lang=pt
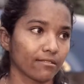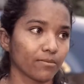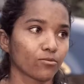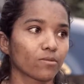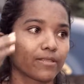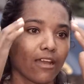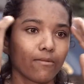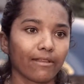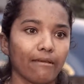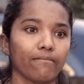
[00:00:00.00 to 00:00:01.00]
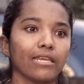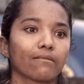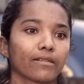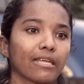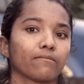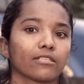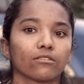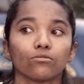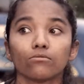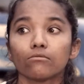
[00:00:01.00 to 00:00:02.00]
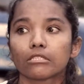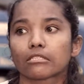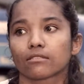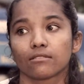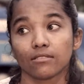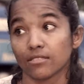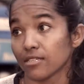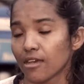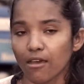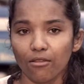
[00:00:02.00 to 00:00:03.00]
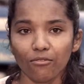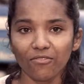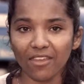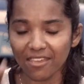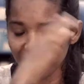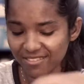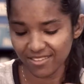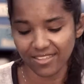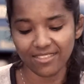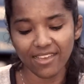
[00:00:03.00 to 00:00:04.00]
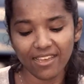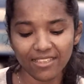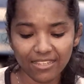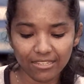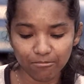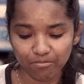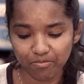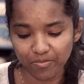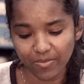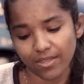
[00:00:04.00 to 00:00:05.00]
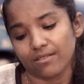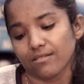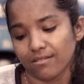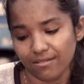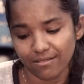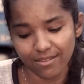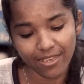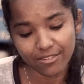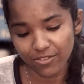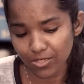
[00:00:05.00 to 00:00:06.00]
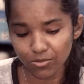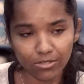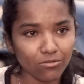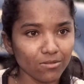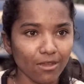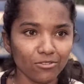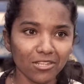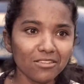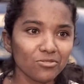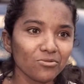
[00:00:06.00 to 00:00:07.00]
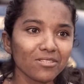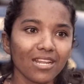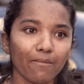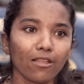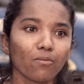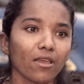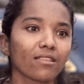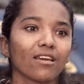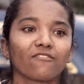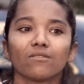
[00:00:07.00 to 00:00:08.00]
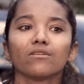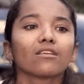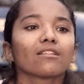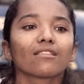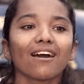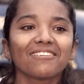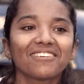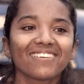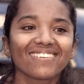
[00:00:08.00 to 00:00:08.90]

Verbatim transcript: tempo para estar arrumando cabelo, para estar tá pintando unha. Não tem. Daí, é de vez em quando um esmalte ajuda, né, para não perder a feminilidade.